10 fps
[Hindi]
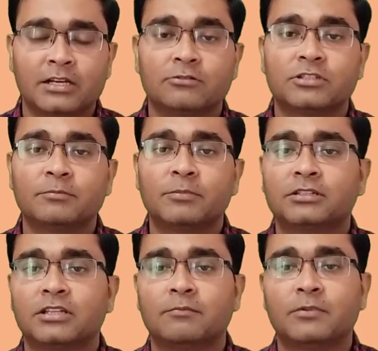अगले क्वेश्चन
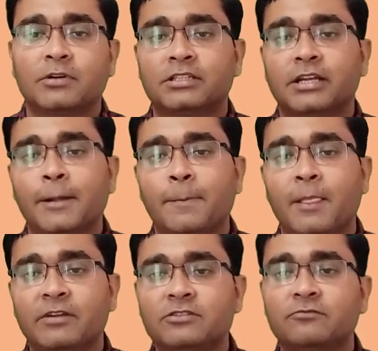तरफ बढ़ते हैं
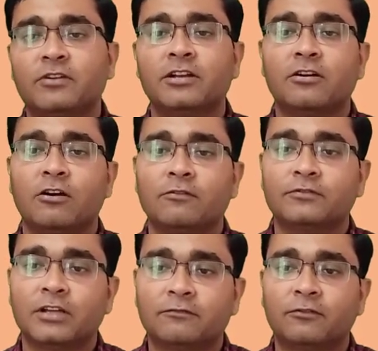विच वन ऑफ
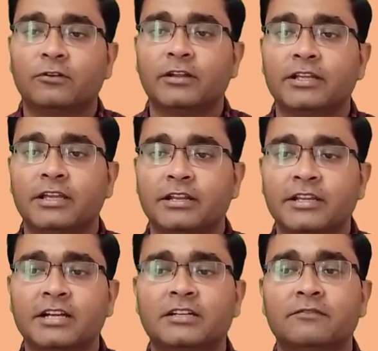द फॉलोइंग
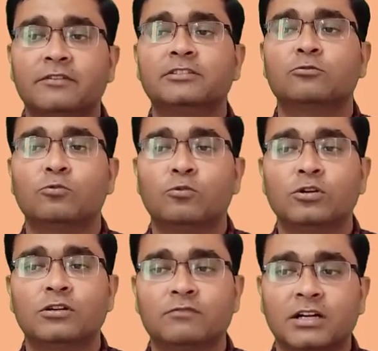रिएक्ट विथ
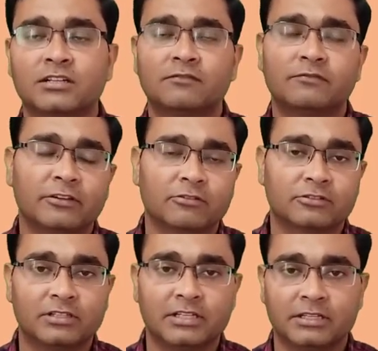कोल्ड वाटर
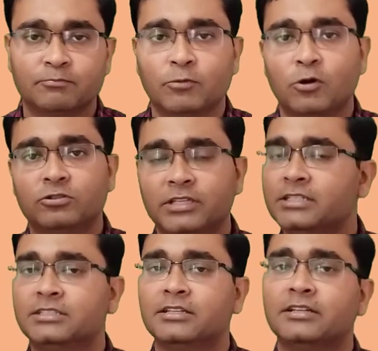विग्रसली बहुत
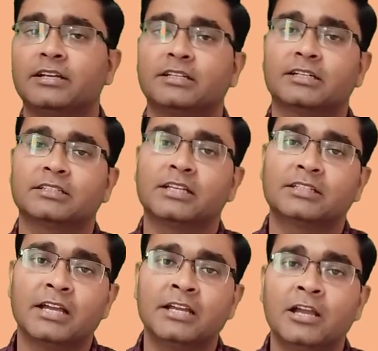तेजी से रिएक्ट कर
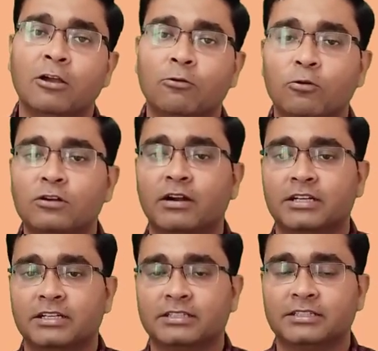जाता है कोल्ड
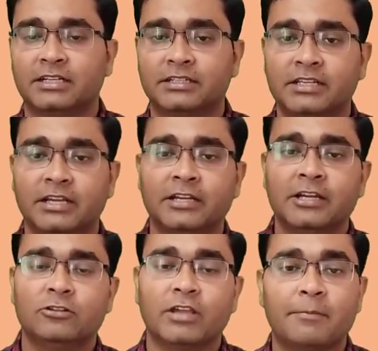वाटर के साथ ठीक है
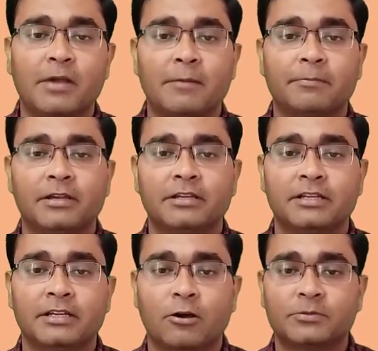तो यहाँ पे
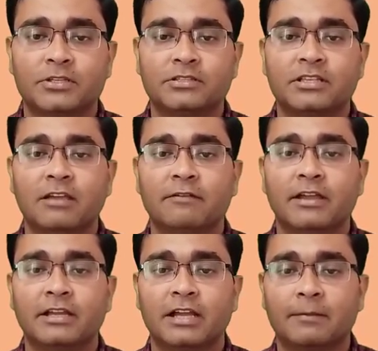आपके ऑप्शंस दिए
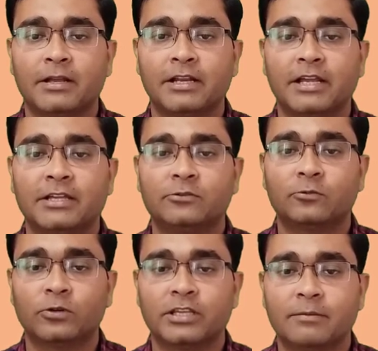हुए हैं कार्बन है
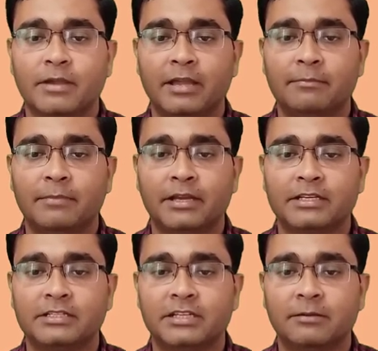सोडियम है
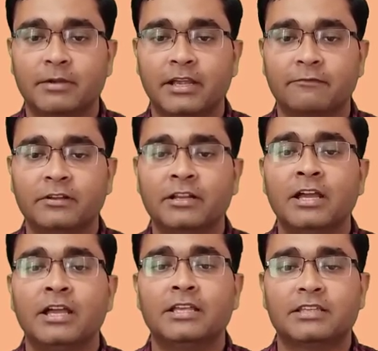मैग्नीशियम है या फिर
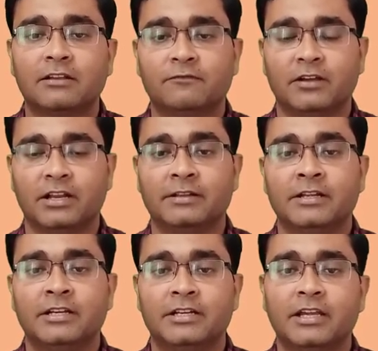सल्फर है
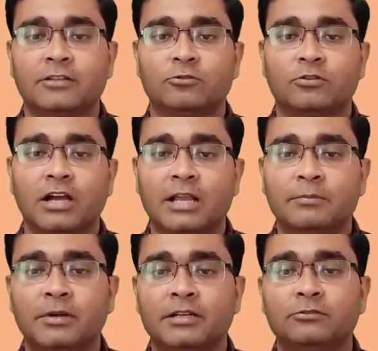ठीक है तो
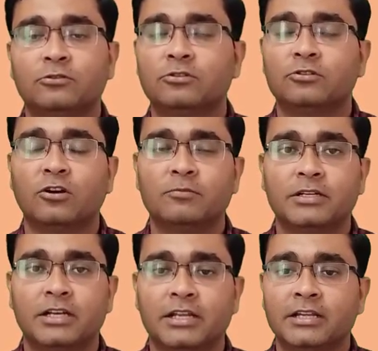कार्बन तो नॉन
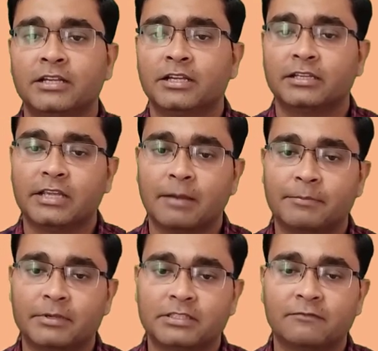मेटल है
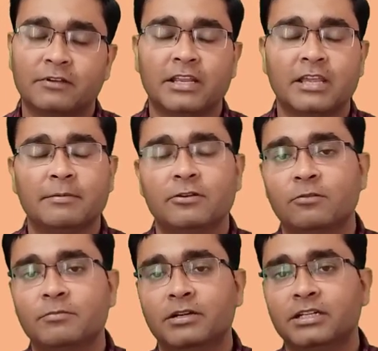यहाँ पे सल्फर है ये भी
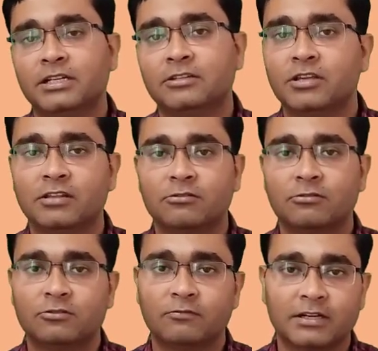नॉन मेटल है तो ये
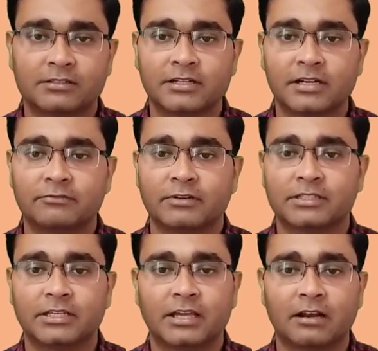दोनों तो वाटर से रिएक्ट
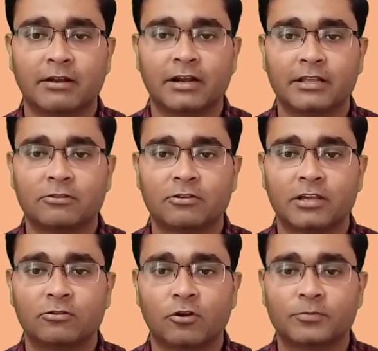वैसे ही करने वाला नहीं तो
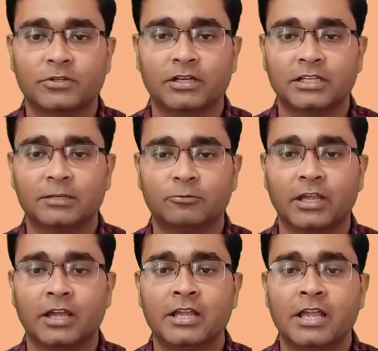ये दोनों ऑप्शन खत्म हो
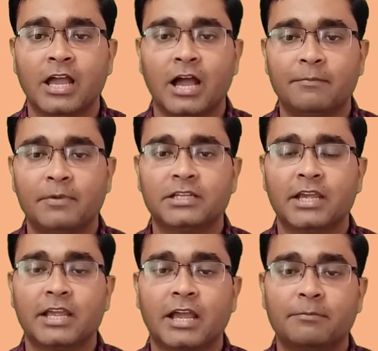गया अब बच
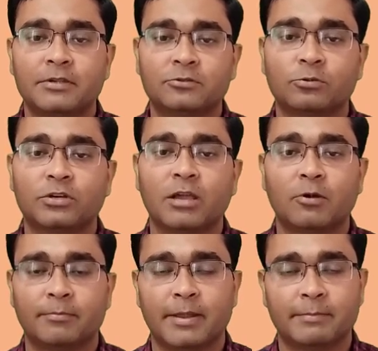गया यहाँ पे
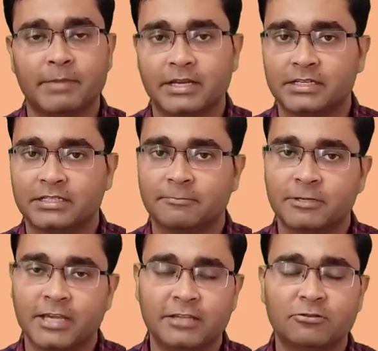सोडियम और मैग्नीशियम
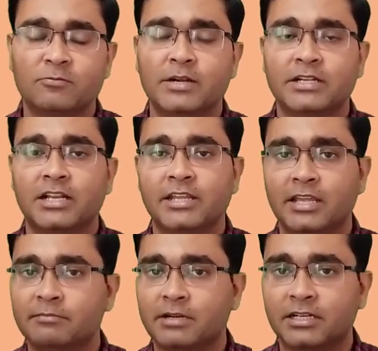यही दोनों मेटल है
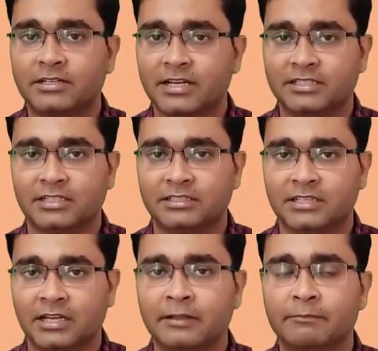यही मेटल रिएक्ट
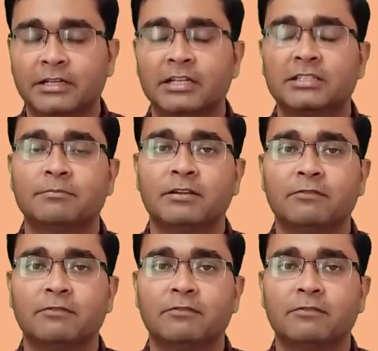करता है मेटल जब